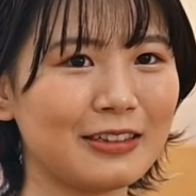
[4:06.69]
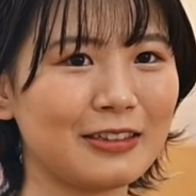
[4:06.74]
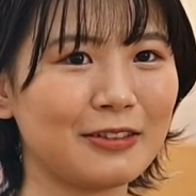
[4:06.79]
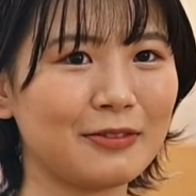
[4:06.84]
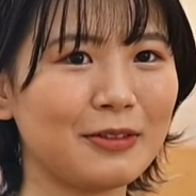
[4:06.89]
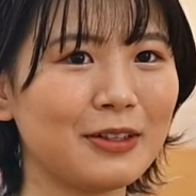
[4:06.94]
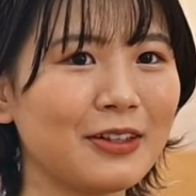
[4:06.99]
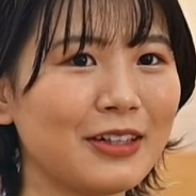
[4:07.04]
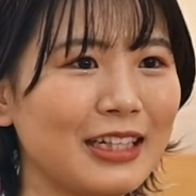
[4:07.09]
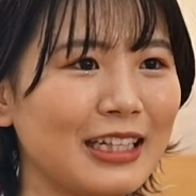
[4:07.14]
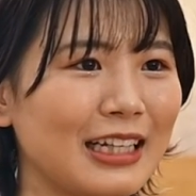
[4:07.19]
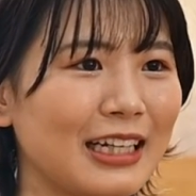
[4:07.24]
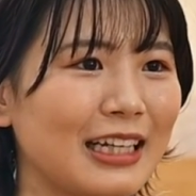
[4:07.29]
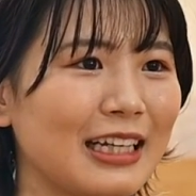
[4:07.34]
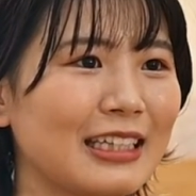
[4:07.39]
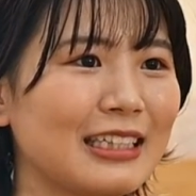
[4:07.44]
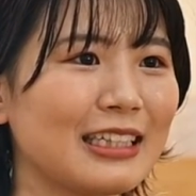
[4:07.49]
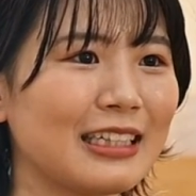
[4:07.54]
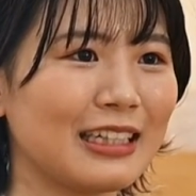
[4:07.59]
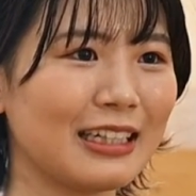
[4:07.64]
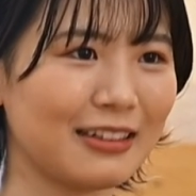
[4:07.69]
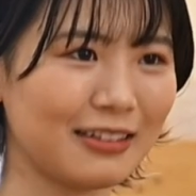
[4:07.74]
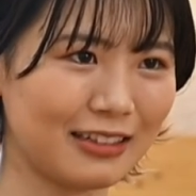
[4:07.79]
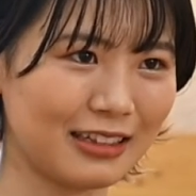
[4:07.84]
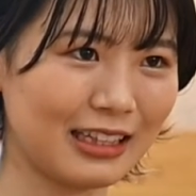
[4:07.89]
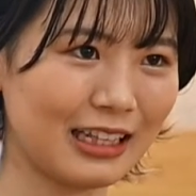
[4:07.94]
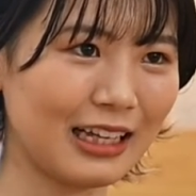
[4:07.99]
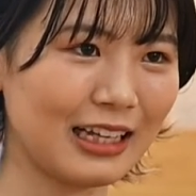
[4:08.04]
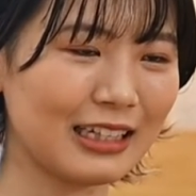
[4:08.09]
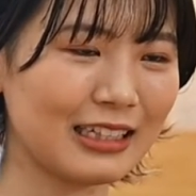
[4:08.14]
その病院だけじゃな
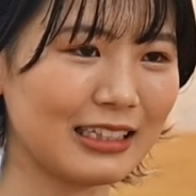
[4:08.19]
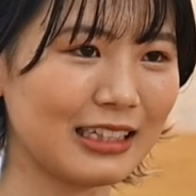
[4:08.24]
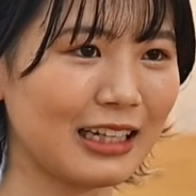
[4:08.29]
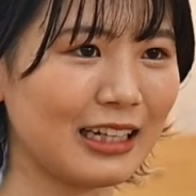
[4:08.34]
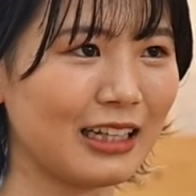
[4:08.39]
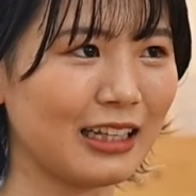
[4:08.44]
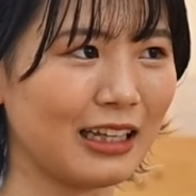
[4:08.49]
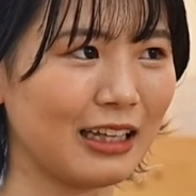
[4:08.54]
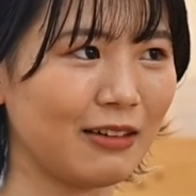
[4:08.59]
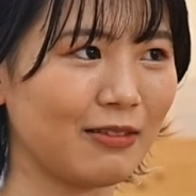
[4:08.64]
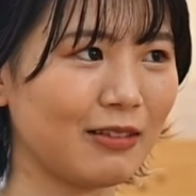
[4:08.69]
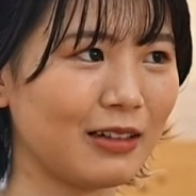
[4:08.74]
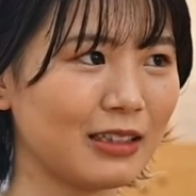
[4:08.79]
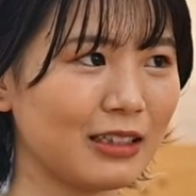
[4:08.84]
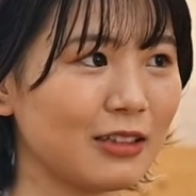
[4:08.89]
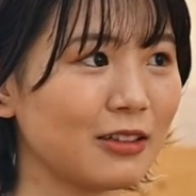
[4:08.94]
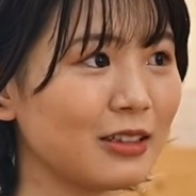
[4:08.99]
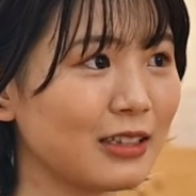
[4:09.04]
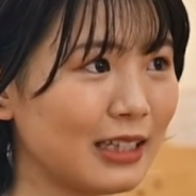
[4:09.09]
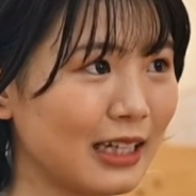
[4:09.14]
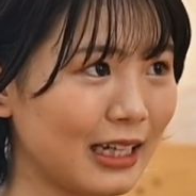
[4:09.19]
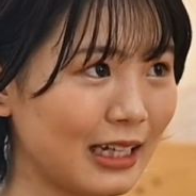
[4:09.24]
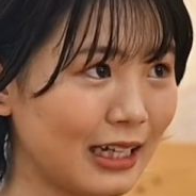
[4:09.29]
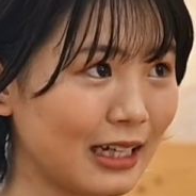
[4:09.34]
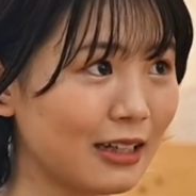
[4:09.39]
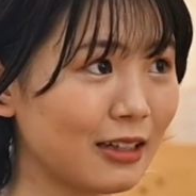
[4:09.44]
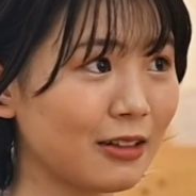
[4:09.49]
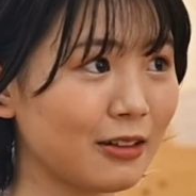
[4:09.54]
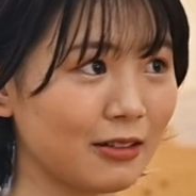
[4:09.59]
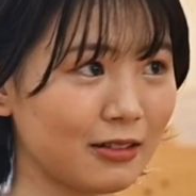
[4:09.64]
くて最近は調剤
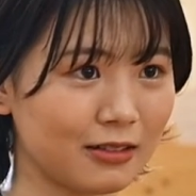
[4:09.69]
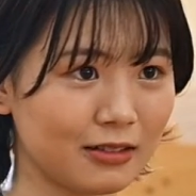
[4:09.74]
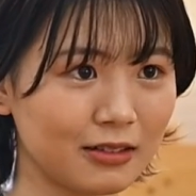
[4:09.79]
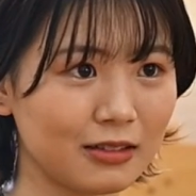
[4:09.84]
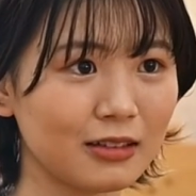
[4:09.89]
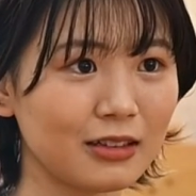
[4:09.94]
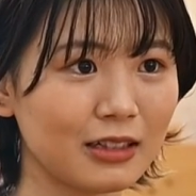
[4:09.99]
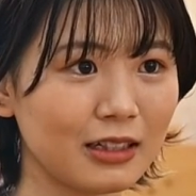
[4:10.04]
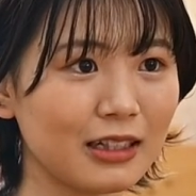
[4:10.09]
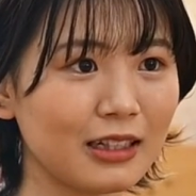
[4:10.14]
薬局